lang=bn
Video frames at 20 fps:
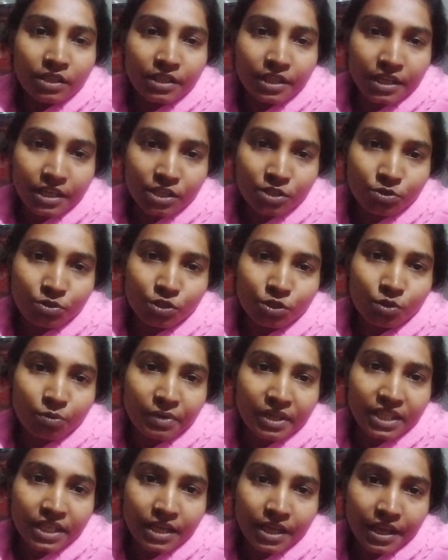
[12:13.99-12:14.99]
দেখে যদি
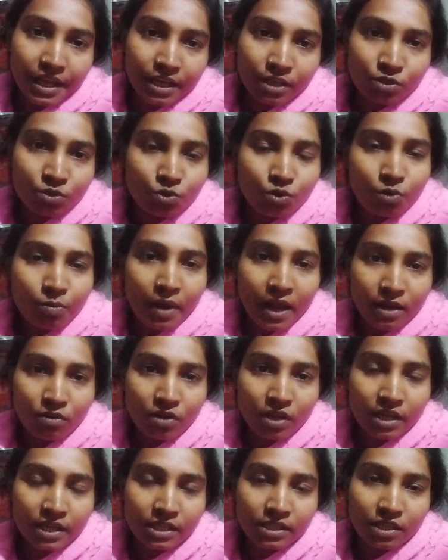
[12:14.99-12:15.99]
তোমাদের একটুও ভালো
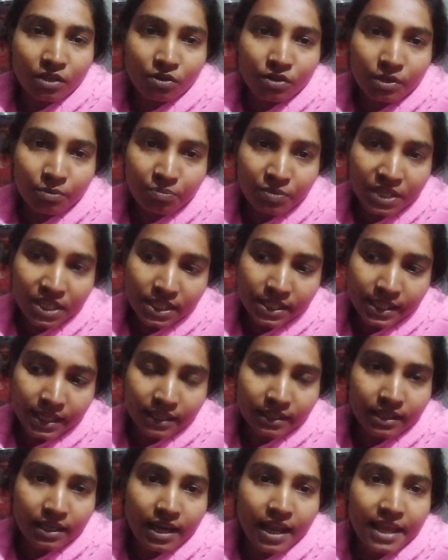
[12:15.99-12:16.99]
লাগে তাহলে প্লিজ
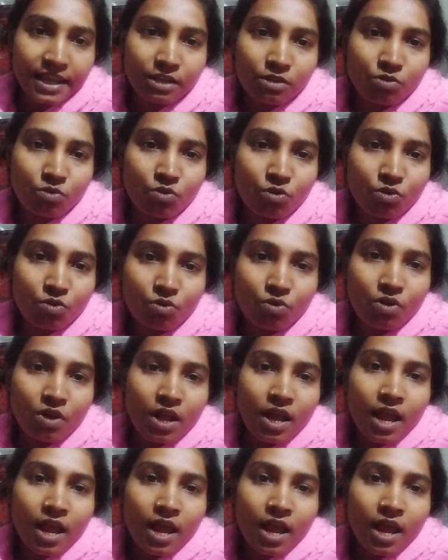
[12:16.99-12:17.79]
একটা লাইক করো